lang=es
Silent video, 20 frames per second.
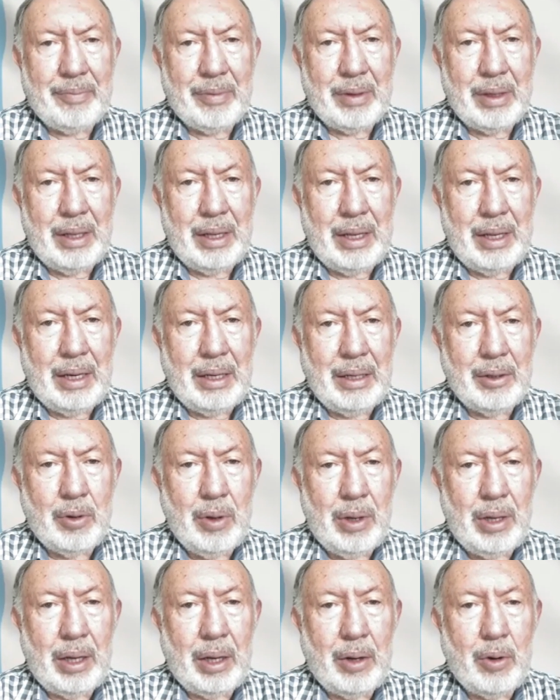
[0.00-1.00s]
al
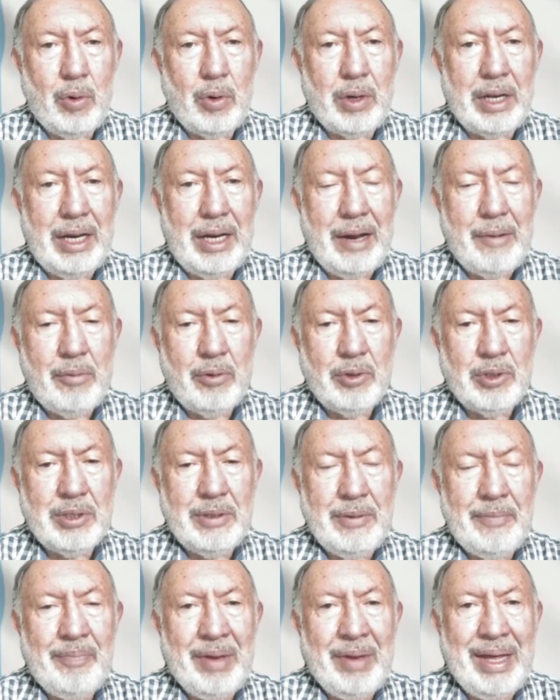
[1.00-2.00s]
Cookie
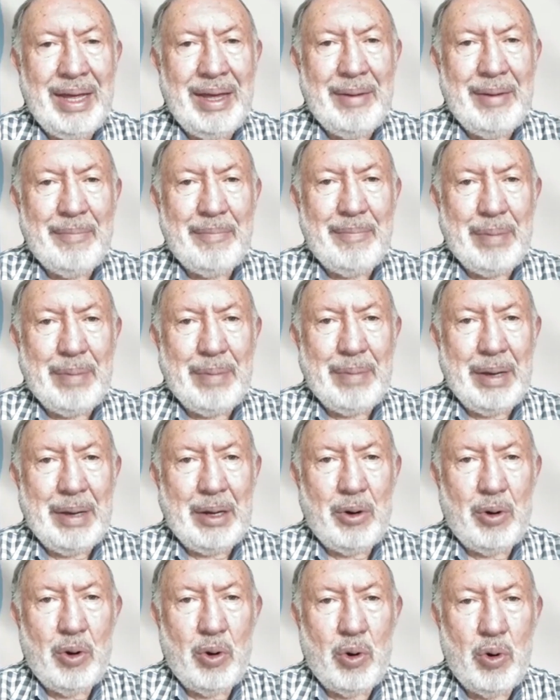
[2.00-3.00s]
Lemus, pero
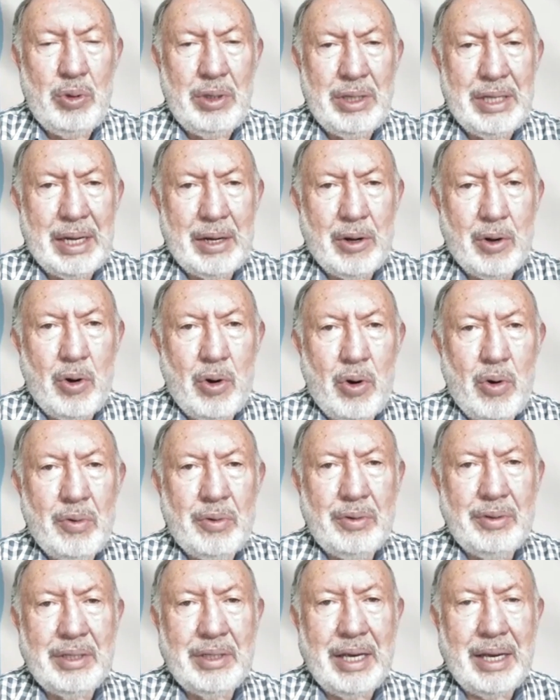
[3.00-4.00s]
lo junta
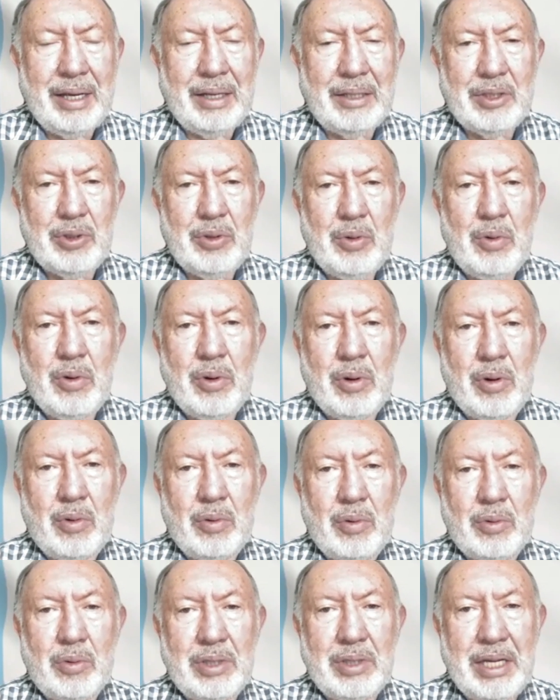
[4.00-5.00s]
con quien estuvo con
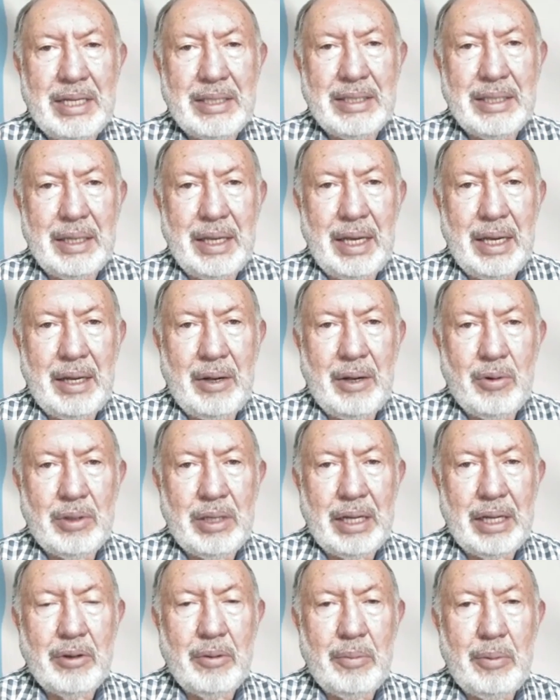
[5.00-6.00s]
ustedes en,
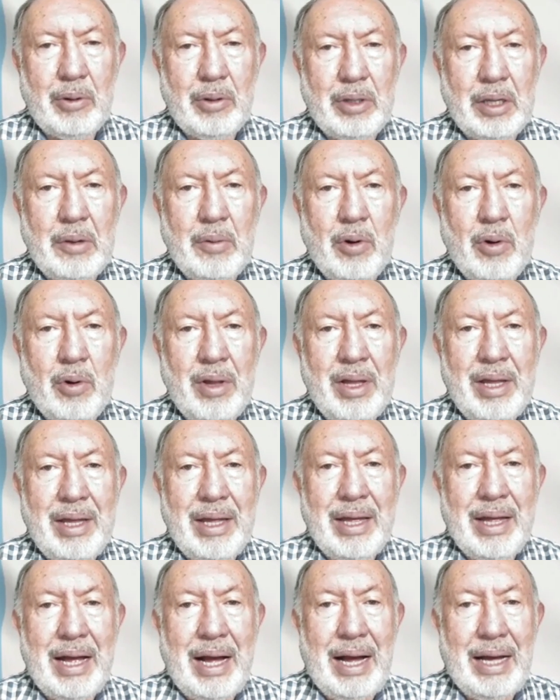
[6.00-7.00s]
contacto deportivo.
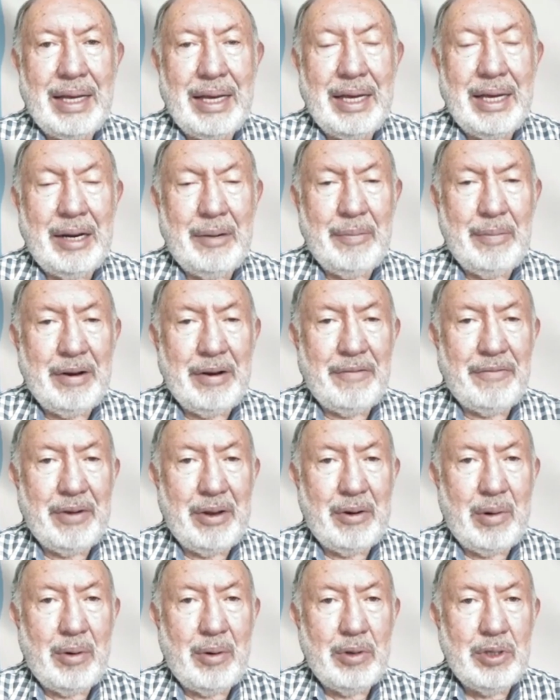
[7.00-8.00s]
Ayer me
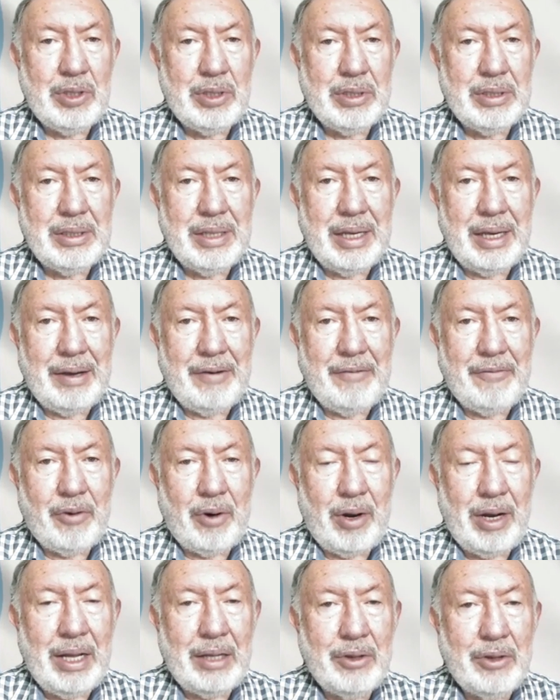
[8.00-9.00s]
refiero a Luis eh,
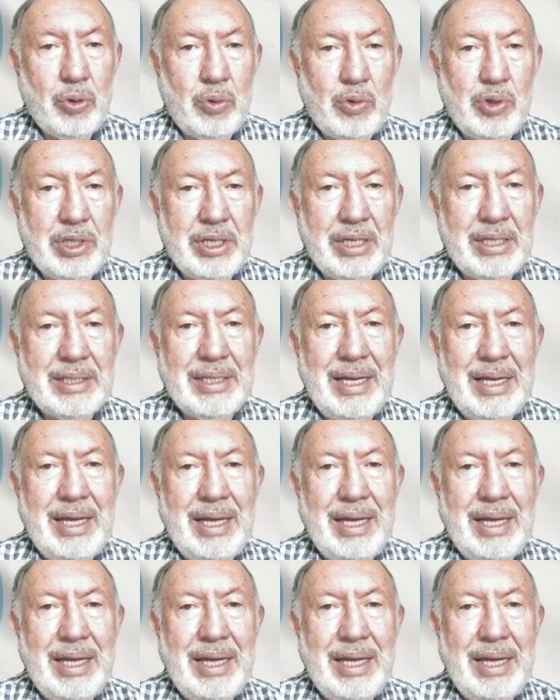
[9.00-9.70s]
Freudán Tunches,